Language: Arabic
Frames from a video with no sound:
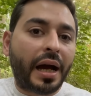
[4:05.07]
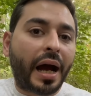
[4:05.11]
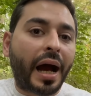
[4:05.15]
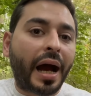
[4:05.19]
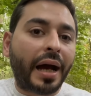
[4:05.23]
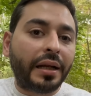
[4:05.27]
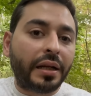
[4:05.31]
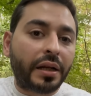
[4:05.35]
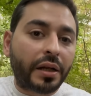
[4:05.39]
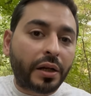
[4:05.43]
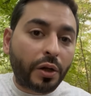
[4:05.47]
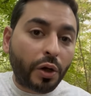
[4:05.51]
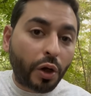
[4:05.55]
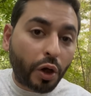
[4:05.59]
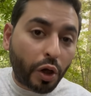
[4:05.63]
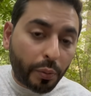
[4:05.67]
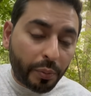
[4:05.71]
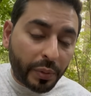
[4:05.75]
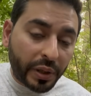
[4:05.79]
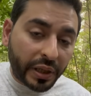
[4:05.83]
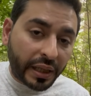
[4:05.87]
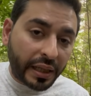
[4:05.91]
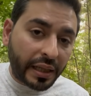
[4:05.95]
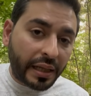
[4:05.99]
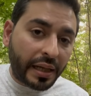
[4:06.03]
على
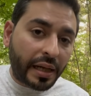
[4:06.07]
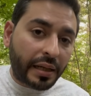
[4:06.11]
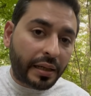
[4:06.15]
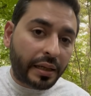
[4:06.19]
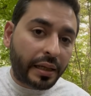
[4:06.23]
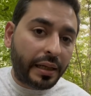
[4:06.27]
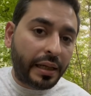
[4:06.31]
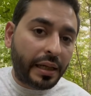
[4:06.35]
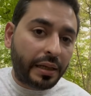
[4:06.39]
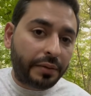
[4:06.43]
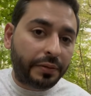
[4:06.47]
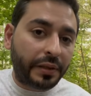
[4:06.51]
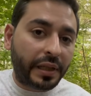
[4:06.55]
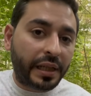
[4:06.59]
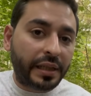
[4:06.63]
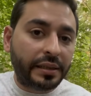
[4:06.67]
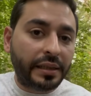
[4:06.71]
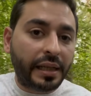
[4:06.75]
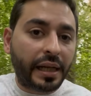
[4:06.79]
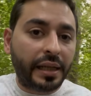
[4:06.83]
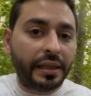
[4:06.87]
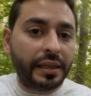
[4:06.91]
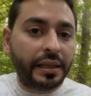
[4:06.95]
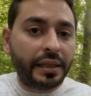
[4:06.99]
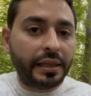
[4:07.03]
الرغم من كل هالخلافات
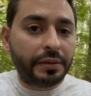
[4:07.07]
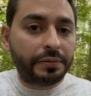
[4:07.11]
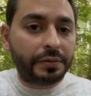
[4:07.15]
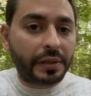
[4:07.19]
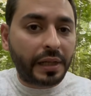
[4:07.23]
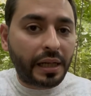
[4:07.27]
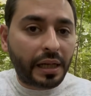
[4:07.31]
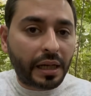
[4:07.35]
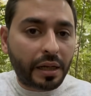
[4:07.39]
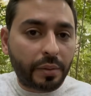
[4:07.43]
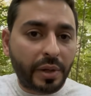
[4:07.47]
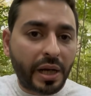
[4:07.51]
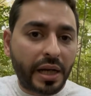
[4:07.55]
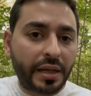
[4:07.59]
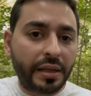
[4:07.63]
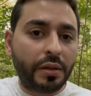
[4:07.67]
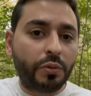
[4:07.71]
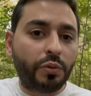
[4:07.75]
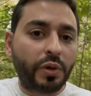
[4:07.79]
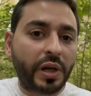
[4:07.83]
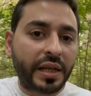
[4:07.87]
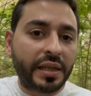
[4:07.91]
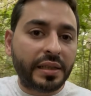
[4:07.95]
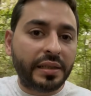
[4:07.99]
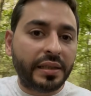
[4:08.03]
يعني فالأخبار
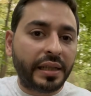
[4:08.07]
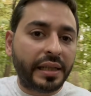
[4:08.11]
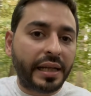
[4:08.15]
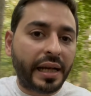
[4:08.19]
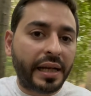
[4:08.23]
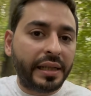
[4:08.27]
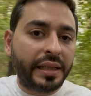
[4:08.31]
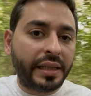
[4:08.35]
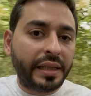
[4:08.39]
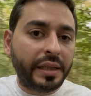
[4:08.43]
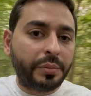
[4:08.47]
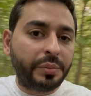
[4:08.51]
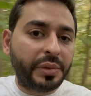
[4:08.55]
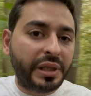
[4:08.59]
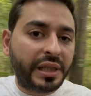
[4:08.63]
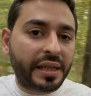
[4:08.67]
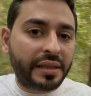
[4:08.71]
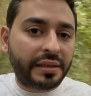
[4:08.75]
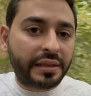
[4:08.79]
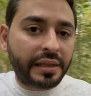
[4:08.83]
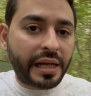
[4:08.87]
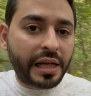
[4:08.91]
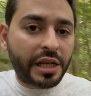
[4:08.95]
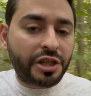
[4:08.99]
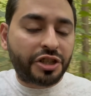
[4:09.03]
الواردة يعني
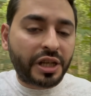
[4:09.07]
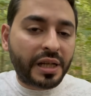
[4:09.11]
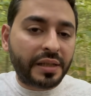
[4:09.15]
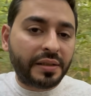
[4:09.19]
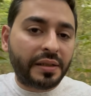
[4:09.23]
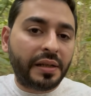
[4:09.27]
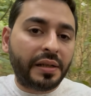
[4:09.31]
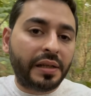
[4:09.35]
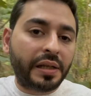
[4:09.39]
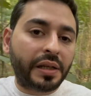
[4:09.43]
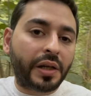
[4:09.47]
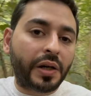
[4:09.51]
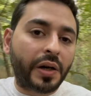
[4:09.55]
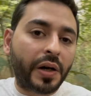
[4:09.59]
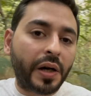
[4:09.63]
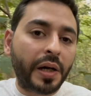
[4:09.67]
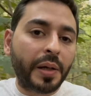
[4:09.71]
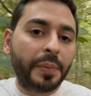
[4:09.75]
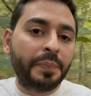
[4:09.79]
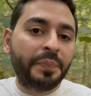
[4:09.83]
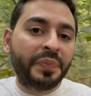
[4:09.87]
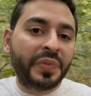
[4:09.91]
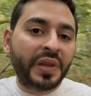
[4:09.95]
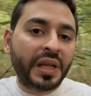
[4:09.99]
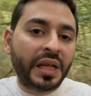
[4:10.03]
بنتائج هذا
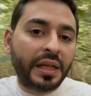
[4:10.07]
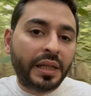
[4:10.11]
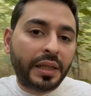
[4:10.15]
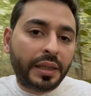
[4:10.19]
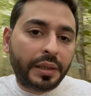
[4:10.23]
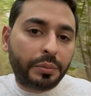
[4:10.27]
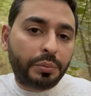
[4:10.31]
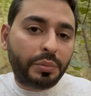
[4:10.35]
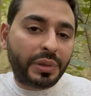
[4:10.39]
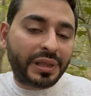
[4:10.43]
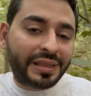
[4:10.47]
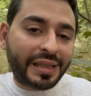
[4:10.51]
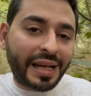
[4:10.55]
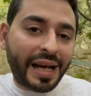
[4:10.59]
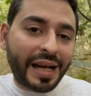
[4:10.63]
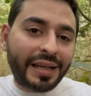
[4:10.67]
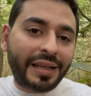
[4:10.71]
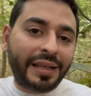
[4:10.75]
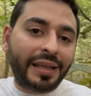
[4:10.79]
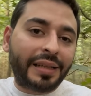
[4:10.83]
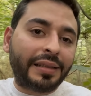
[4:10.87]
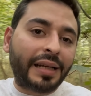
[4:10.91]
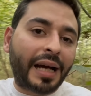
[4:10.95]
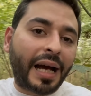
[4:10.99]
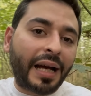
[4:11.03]
اللقاء
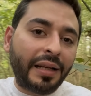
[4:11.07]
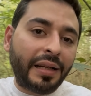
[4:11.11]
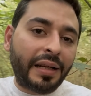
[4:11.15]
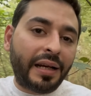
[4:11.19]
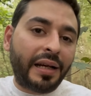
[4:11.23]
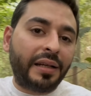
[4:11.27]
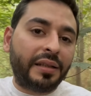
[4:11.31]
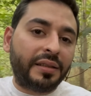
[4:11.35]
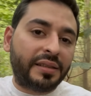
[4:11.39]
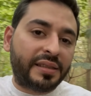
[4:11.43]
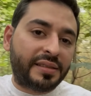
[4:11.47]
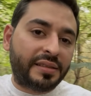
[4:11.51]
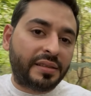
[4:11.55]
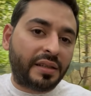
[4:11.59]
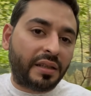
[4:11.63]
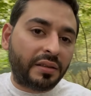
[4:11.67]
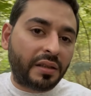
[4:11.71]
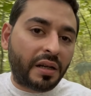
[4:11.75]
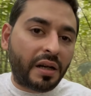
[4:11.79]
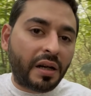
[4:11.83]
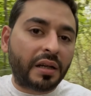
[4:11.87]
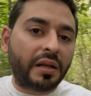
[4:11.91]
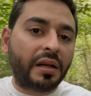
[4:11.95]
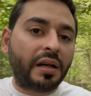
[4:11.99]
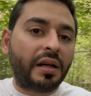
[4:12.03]
بتأكد على
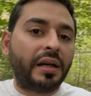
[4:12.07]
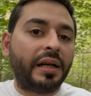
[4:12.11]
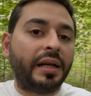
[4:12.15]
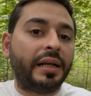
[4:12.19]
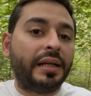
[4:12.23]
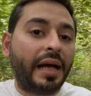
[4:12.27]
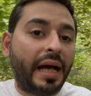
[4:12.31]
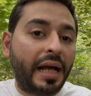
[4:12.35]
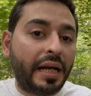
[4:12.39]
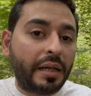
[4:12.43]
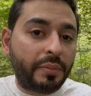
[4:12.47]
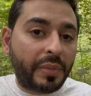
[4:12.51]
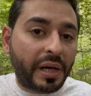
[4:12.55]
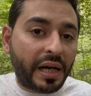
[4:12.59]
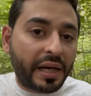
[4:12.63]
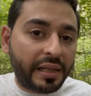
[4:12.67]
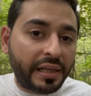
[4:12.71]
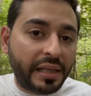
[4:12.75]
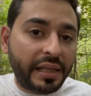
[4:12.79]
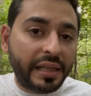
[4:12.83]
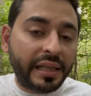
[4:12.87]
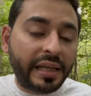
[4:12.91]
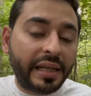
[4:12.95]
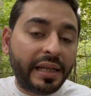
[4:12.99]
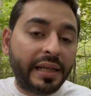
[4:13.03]
الصداقة
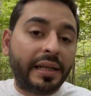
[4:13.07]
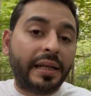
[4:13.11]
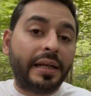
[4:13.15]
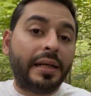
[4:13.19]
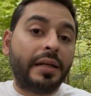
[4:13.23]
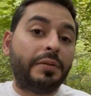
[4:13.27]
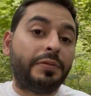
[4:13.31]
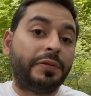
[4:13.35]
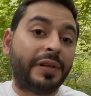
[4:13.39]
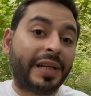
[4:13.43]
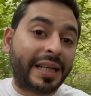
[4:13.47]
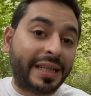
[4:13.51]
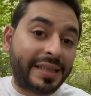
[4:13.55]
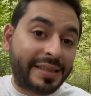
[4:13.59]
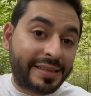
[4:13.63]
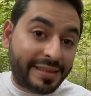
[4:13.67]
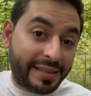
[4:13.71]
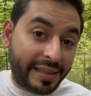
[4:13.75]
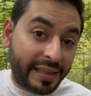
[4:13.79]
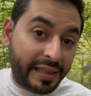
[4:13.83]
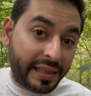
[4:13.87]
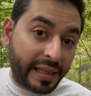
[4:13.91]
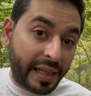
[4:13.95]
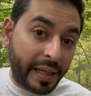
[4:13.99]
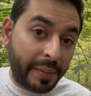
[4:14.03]
العلمانية
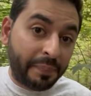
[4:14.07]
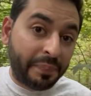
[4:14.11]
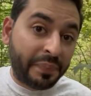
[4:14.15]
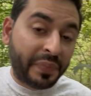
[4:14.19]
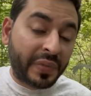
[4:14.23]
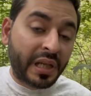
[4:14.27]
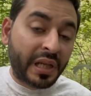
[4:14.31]
الفرنسية